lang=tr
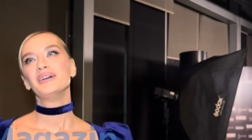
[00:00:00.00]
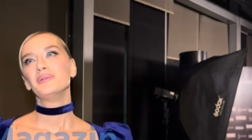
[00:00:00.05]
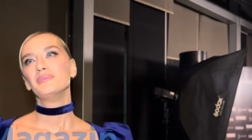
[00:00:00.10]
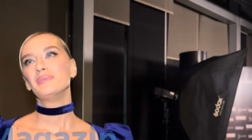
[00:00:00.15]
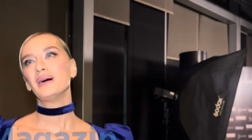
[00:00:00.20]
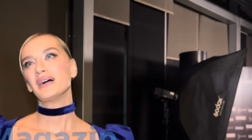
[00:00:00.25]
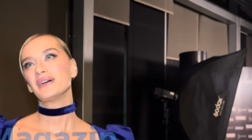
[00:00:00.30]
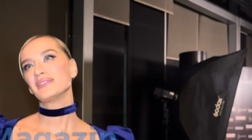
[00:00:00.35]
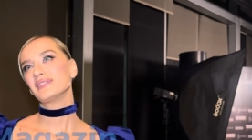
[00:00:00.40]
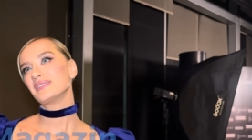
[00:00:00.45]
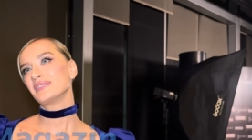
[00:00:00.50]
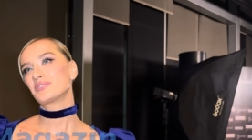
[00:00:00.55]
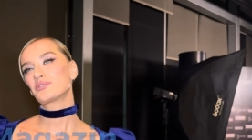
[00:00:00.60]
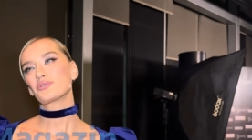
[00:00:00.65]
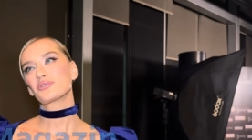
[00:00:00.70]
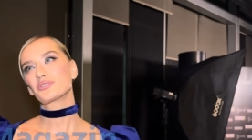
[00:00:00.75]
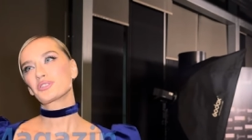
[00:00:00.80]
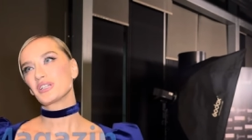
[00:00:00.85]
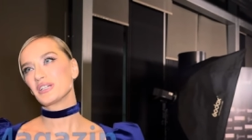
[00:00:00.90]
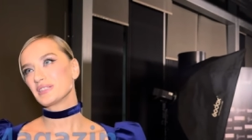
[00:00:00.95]
Ben
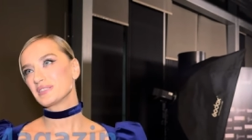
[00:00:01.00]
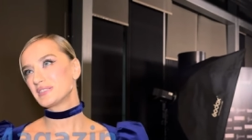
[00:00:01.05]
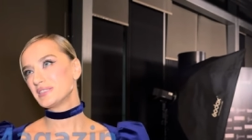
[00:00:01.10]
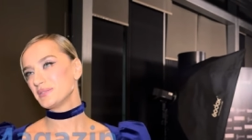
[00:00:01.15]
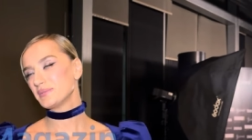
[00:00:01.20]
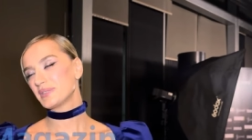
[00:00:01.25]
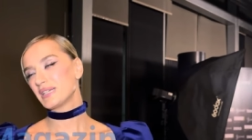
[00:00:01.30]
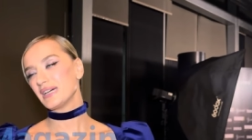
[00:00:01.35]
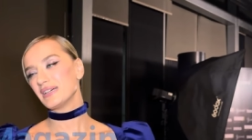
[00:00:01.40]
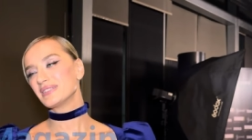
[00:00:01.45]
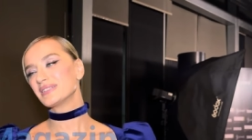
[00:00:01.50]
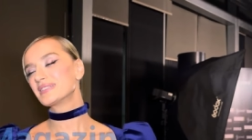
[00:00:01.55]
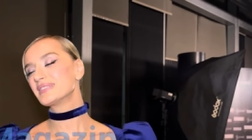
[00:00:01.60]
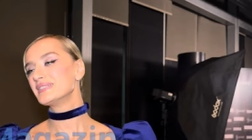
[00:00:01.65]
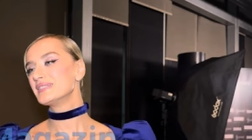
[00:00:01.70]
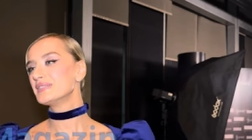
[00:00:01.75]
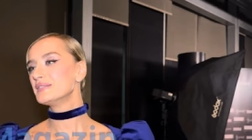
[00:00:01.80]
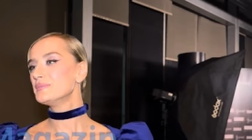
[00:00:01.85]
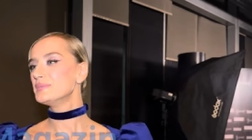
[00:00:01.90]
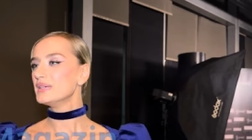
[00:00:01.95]
çok şanslıyım.
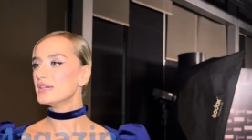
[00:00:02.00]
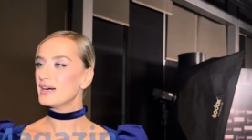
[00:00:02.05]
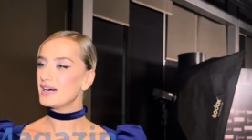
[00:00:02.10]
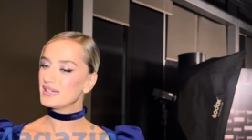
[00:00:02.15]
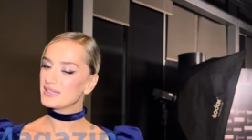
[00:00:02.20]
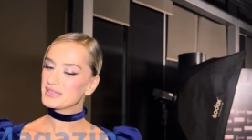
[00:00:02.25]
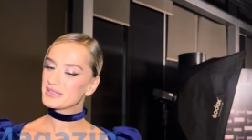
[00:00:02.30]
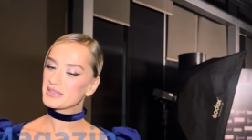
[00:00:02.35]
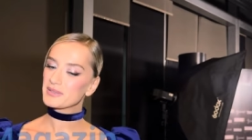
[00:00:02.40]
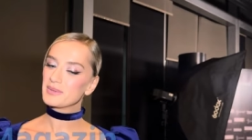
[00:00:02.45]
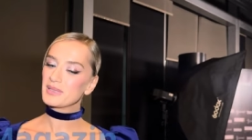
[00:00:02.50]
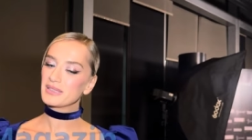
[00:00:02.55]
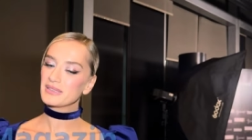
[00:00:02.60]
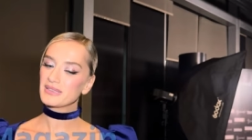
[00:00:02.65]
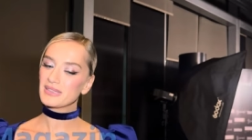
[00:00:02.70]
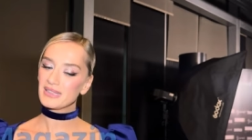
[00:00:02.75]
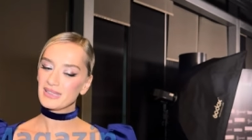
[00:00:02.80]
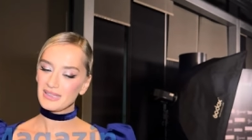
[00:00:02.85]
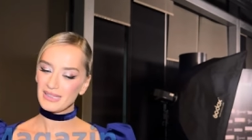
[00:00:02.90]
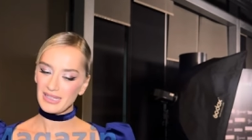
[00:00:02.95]
Kendisini bir, aynı
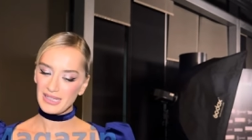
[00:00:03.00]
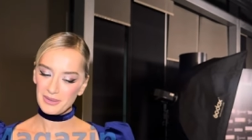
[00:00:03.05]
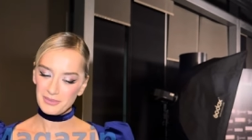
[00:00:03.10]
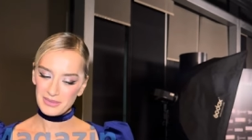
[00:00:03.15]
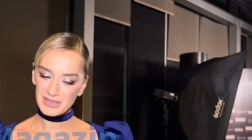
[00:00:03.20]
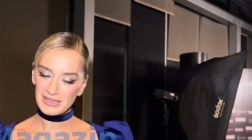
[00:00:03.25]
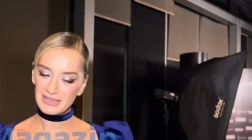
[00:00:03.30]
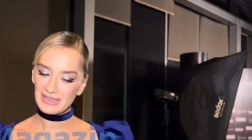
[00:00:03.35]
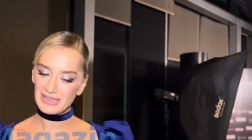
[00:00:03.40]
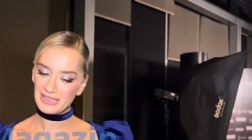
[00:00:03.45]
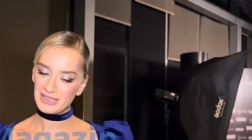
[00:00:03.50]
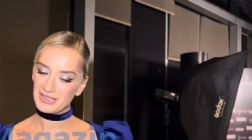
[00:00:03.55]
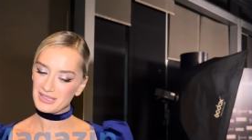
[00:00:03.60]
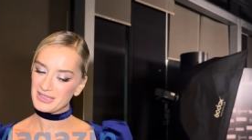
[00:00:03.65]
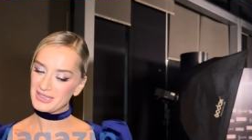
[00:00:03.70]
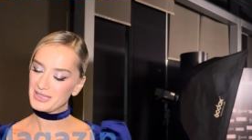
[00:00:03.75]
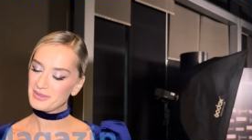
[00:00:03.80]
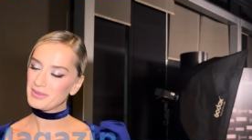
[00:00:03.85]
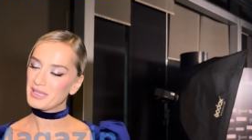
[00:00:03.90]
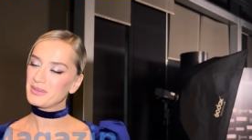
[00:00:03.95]
zamanda hem
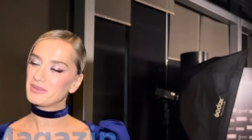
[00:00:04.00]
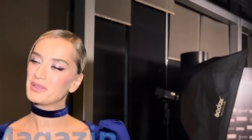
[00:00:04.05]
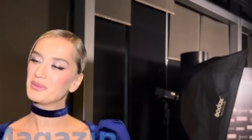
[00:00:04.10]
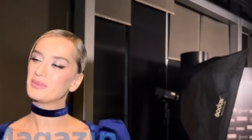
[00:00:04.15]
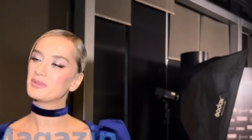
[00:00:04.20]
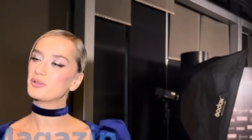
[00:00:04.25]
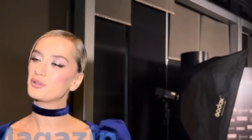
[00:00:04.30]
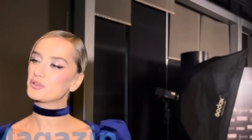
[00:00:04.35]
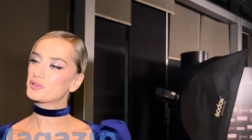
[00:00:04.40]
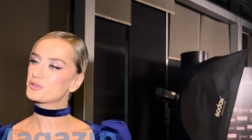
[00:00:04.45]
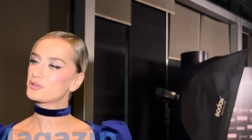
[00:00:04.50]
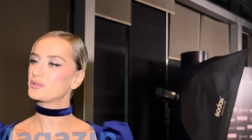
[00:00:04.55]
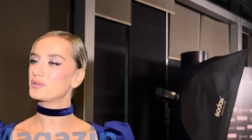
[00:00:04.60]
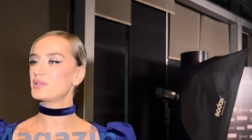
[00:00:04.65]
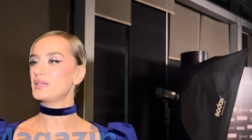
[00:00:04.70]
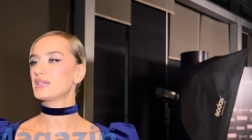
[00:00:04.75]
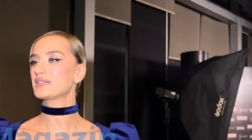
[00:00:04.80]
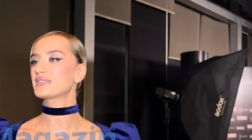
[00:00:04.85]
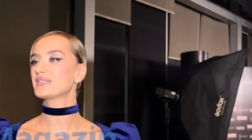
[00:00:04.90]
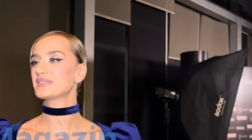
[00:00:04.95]
dinleyicisiyim hem de bir dost
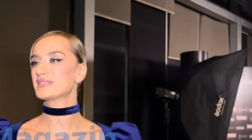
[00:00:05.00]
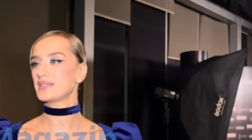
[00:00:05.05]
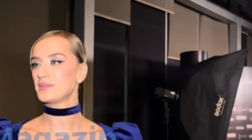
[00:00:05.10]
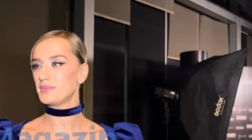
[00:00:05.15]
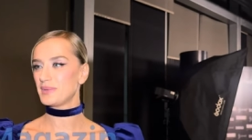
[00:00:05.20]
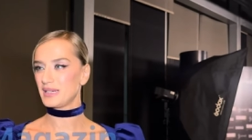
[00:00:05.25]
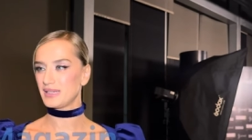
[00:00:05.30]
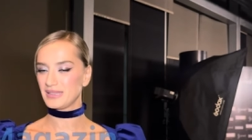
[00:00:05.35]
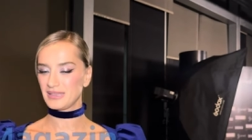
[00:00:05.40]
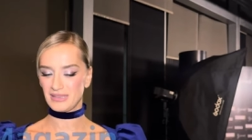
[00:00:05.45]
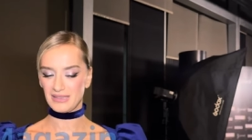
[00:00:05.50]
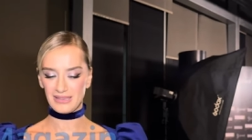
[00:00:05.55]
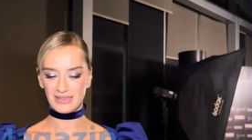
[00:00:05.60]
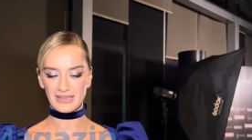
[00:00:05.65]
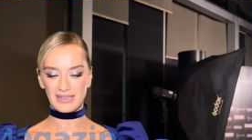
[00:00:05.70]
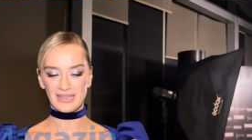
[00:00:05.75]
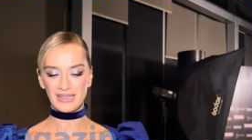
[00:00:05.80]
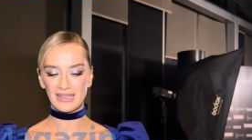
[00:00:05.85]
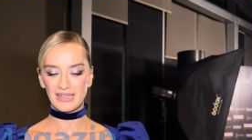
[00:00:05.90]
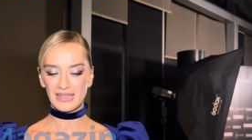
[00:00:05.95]
olarak da
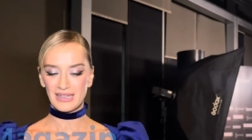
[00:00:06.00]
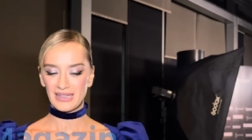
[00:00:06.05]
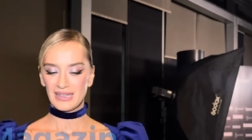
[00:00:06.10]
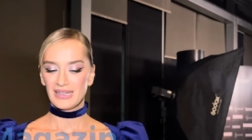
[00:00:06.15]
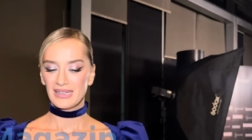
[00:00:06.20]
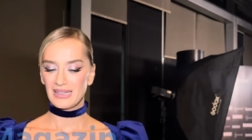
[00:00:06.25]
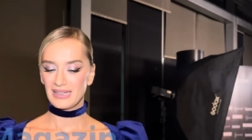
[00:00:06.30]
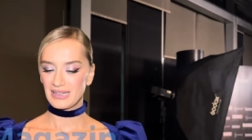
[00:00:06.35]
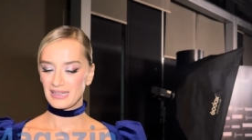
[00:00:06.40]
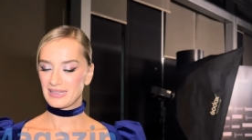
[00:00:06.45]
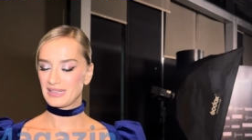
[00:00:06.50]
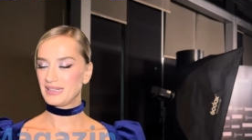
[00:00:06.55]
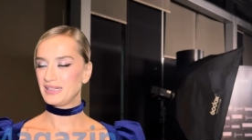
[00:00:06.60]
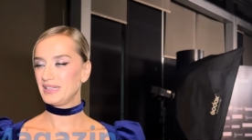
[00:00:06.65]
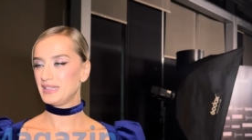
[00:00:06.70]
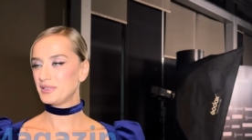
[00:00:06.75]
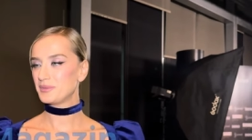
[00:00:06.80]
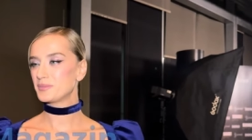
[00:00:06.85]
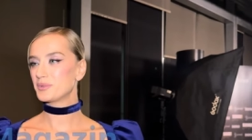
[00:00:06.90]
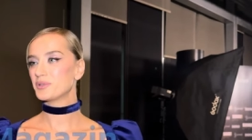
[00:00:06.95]
zamanında e,
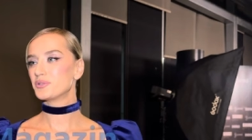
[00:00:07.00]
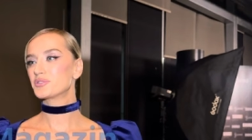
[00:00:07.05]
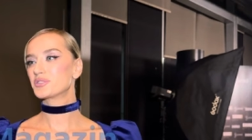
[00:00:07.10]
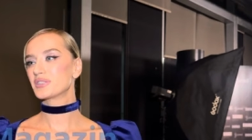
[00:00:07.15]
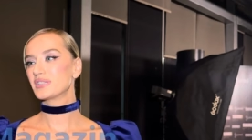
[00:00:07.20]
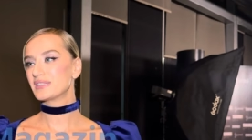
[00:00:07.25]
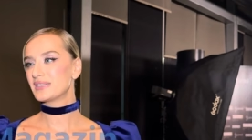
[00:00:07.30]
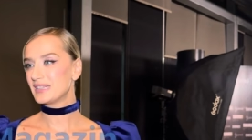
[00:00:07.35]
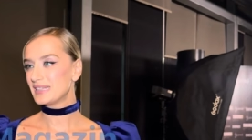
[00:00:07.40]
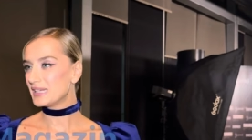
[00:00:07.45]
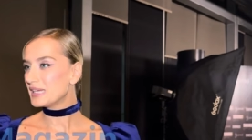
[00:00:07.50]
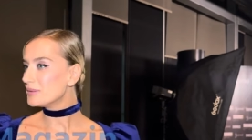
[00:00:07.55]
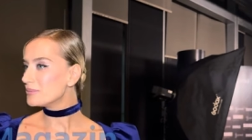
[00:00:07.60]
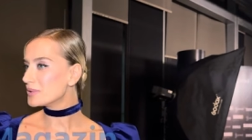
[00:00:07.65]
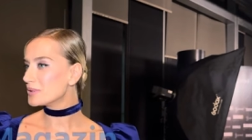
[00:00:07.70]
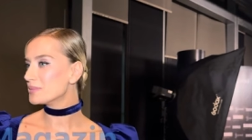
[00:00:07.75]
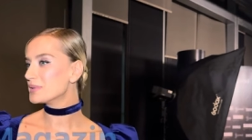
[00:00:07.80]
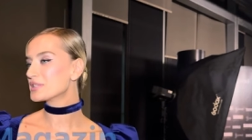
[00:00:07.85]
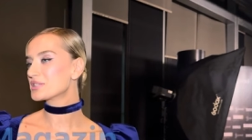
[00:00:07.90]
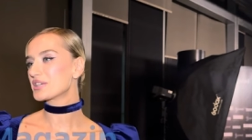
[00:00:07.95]
kariyerim boyunca da
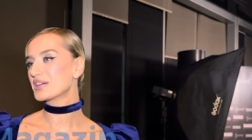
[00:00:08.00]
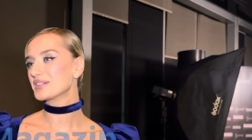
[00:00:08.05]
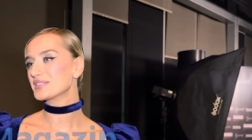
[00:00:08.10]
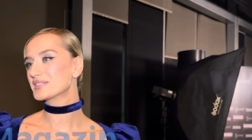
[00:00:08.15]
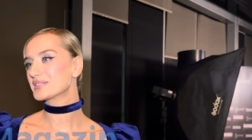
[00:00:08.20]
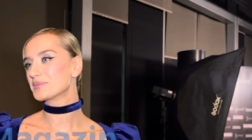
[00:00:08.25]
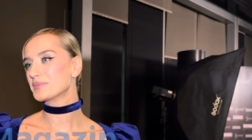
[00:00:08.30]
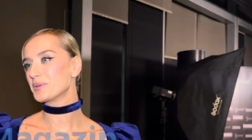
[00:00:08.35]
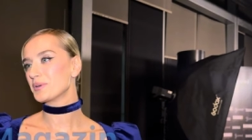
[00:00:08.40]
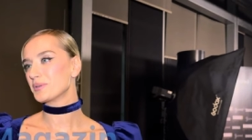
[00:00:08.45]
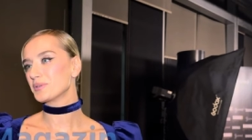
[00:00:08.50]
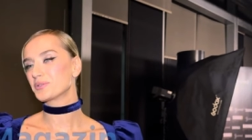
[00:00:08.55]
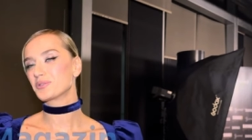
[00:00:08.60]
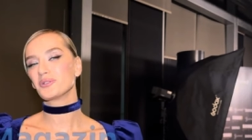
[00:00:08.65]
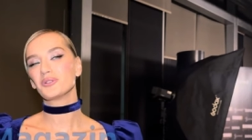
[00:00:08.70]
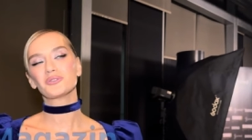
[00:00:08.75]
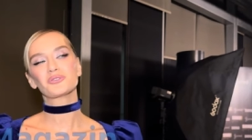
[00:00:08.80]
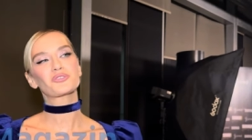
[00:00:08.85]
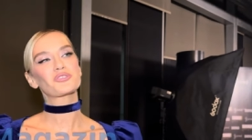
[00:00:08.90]
deneyimleme şansım oldu.